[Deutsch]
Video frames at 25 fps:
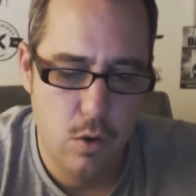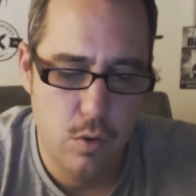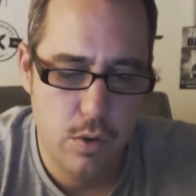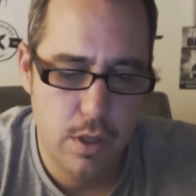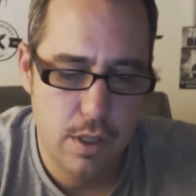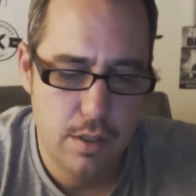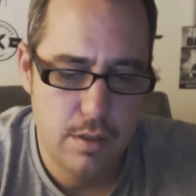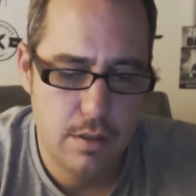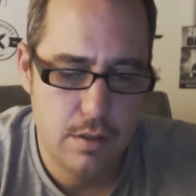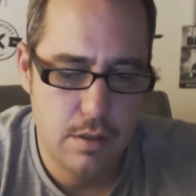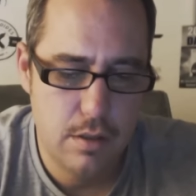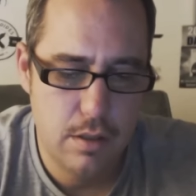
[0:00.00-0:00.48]

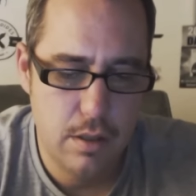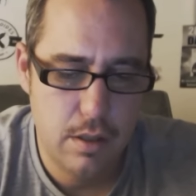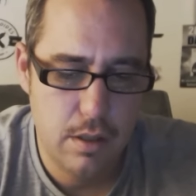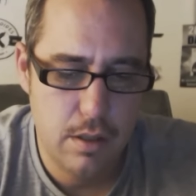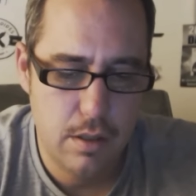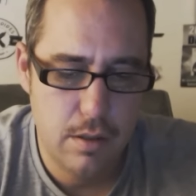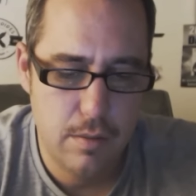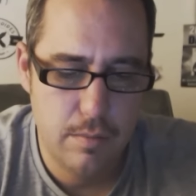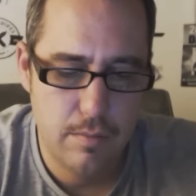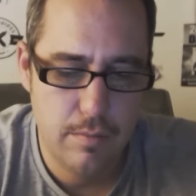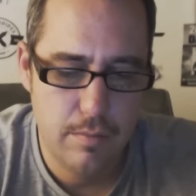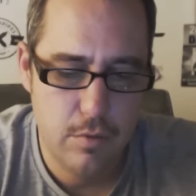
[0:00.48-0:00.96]
Und das ist
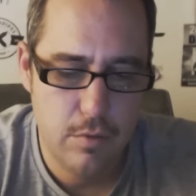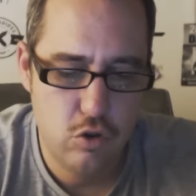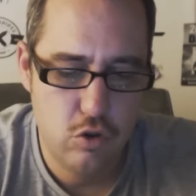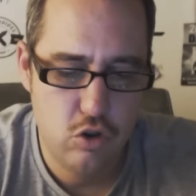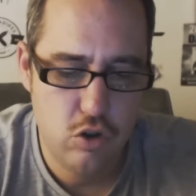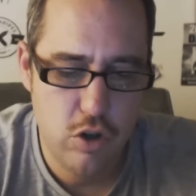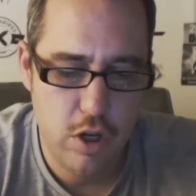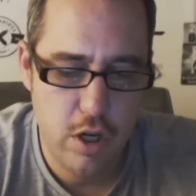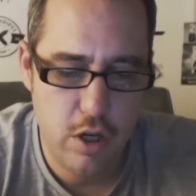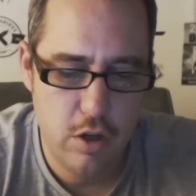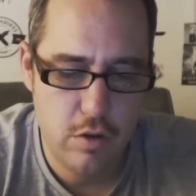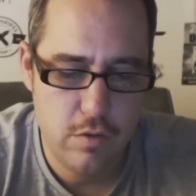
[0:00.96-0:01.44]
der
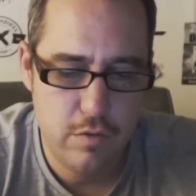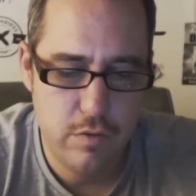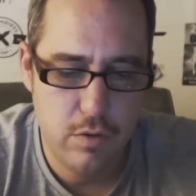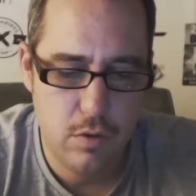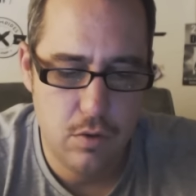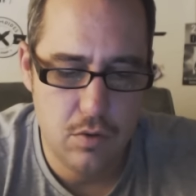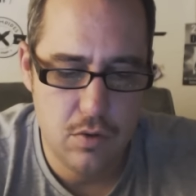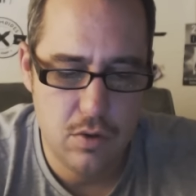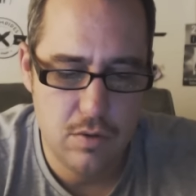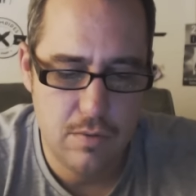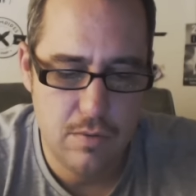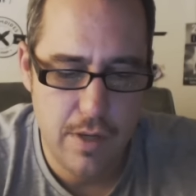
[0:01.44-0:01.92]
Change
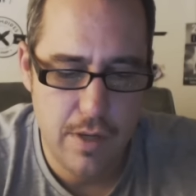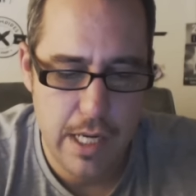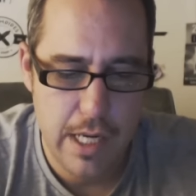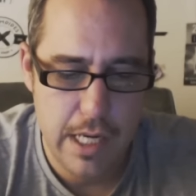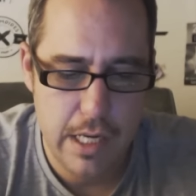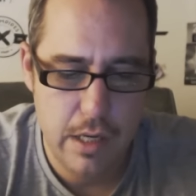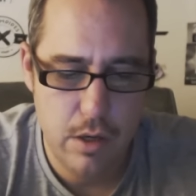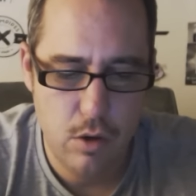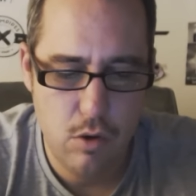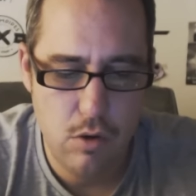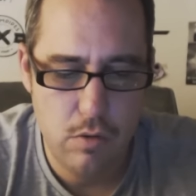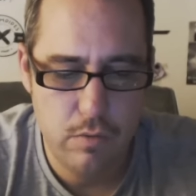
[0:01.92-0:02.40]

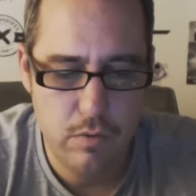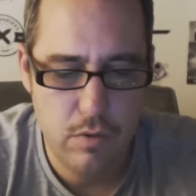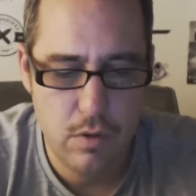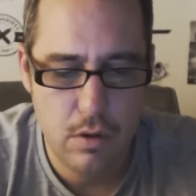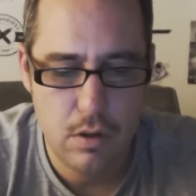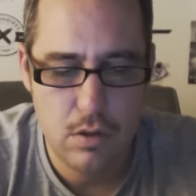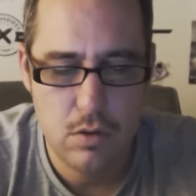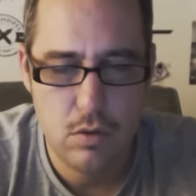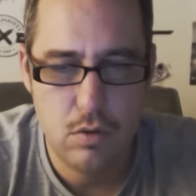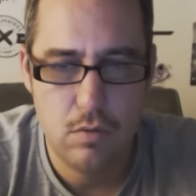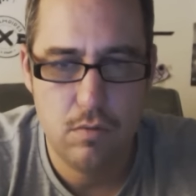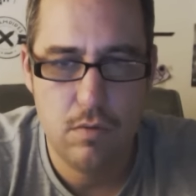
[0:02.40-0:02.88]
V2 in der
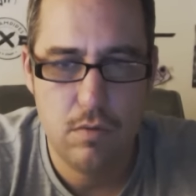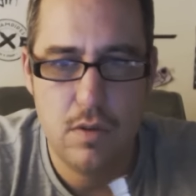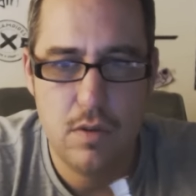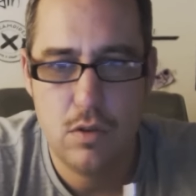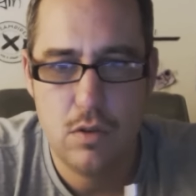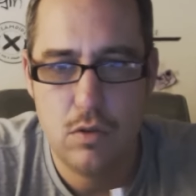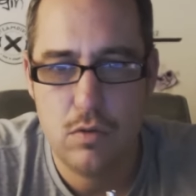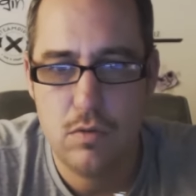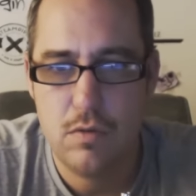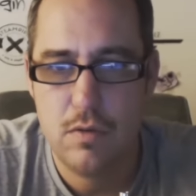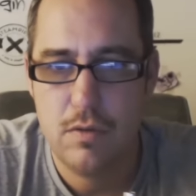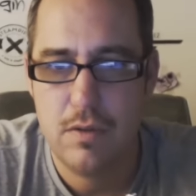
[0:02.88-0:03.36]
Konfiguration
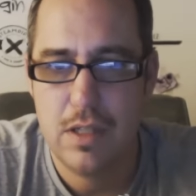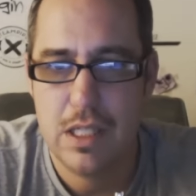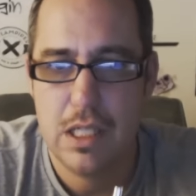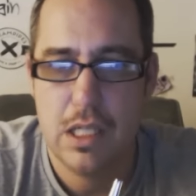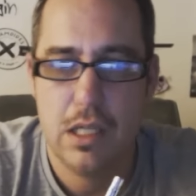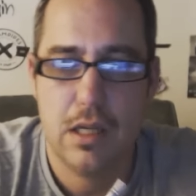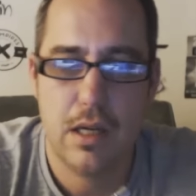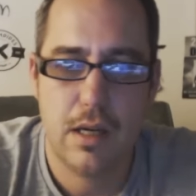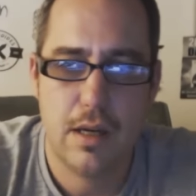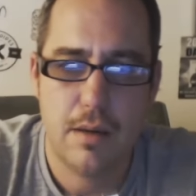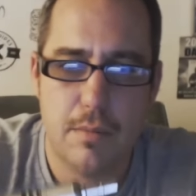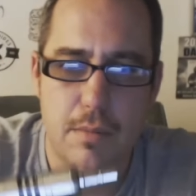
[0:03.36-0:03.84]
wie so, wie wir
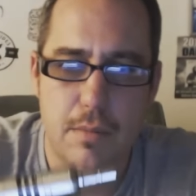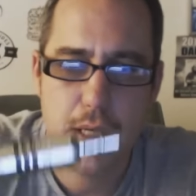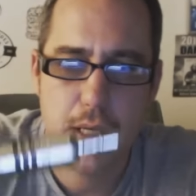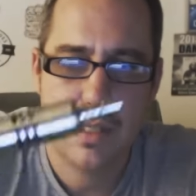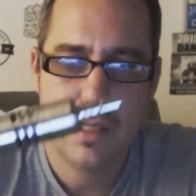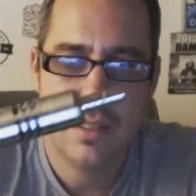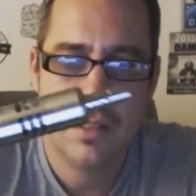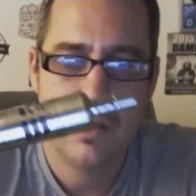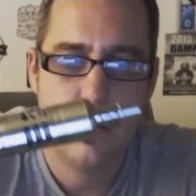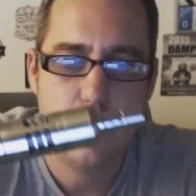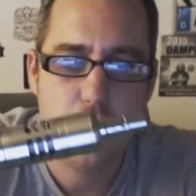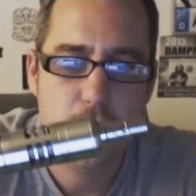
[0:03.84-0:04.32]
ihn hier haben.
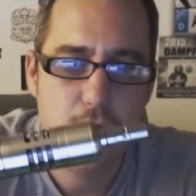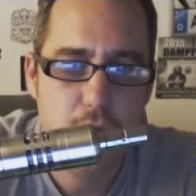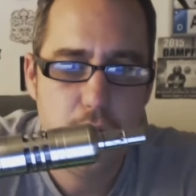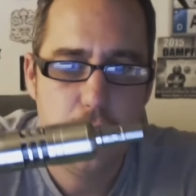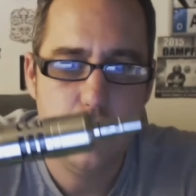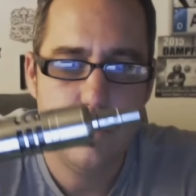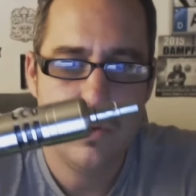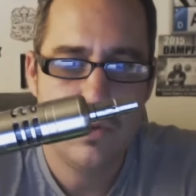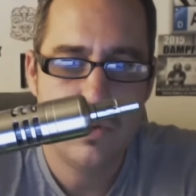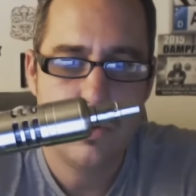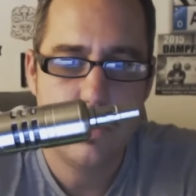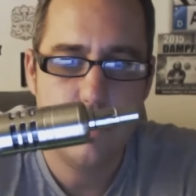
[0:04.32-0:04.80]
Hatte ich auch ein
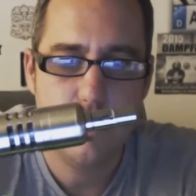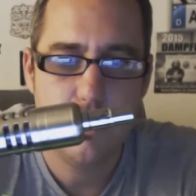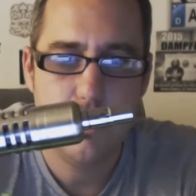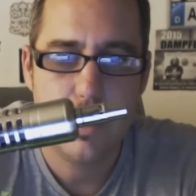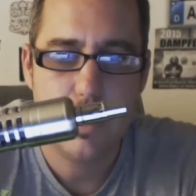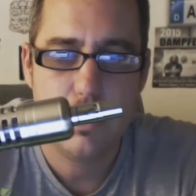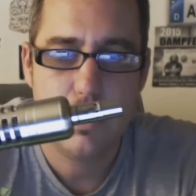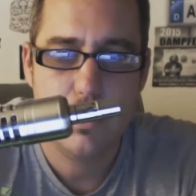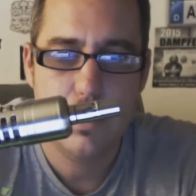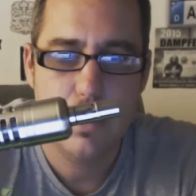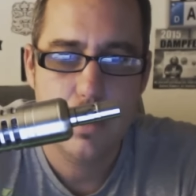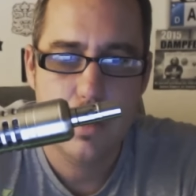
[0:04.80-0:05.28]
Video zu
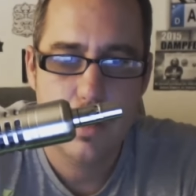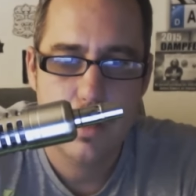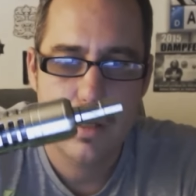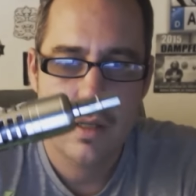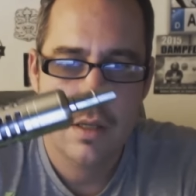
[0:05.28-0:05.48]
gemacht.